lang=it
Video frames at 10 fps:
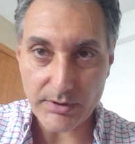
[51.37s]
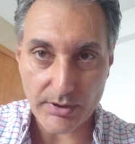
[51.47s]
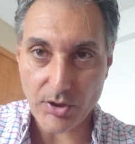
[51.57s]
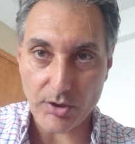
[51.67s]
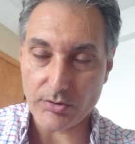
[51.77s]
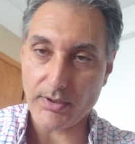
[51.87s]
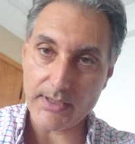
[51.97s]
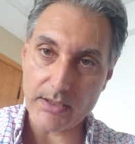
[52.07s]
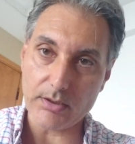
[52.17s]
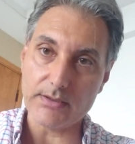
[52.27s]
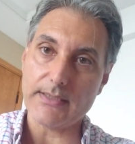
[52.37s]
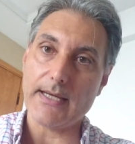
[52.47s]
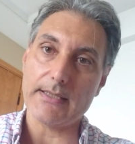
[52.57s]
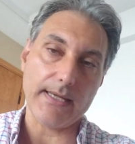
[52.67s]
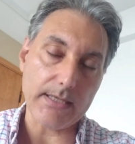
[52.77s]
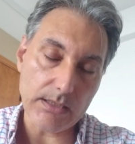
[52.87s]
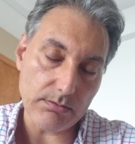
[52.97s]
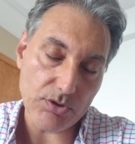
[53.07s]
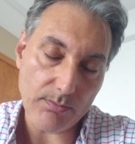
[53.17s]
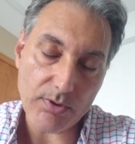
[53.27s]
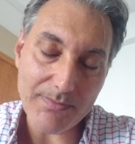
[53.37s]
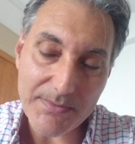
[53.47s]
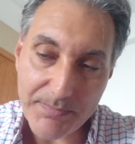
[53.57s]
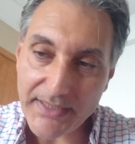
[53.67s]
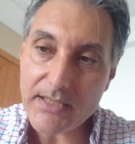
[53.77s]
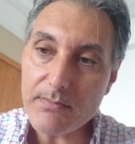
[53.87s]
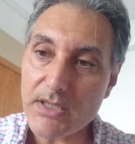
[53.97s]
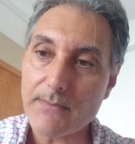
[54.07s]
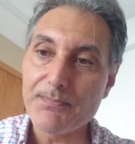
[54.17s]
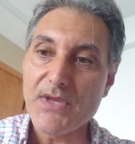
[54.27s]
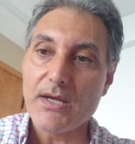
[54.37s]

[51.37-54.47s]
Ricordo che la lotta, che il, diciamo, i primi